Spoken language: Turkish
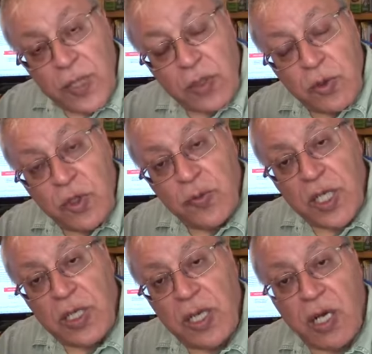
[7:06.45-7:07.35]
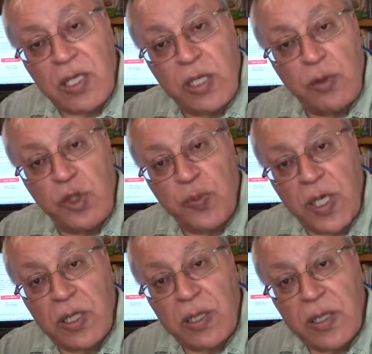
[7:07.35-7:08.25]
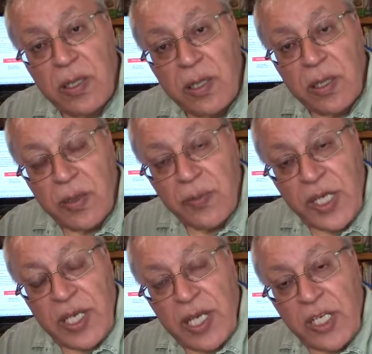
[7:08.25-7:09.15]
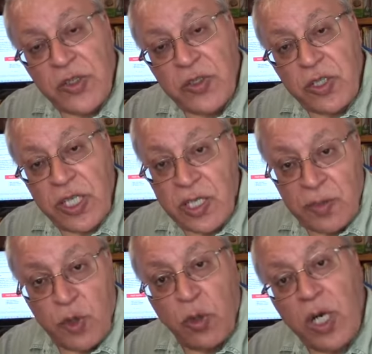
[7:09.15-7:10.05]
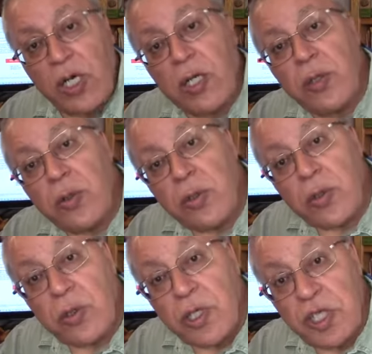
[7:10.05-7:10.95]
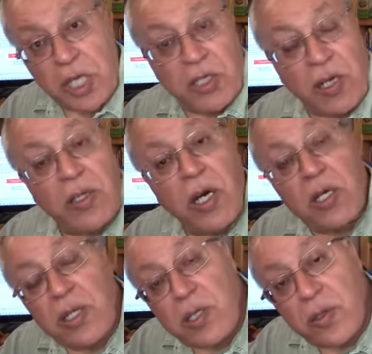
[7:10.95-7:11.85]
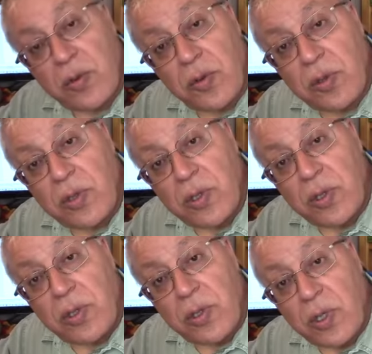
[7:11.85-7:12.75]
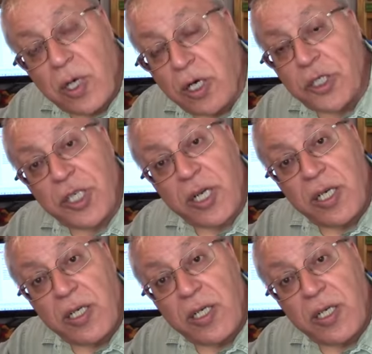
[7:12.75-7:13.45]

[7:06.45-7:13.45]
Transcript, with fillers: Bak Cübbeli akla düşman. Beni eleştirirken Edip çok akıllı diyor. Şeytan da akıllı diyor. Haşa.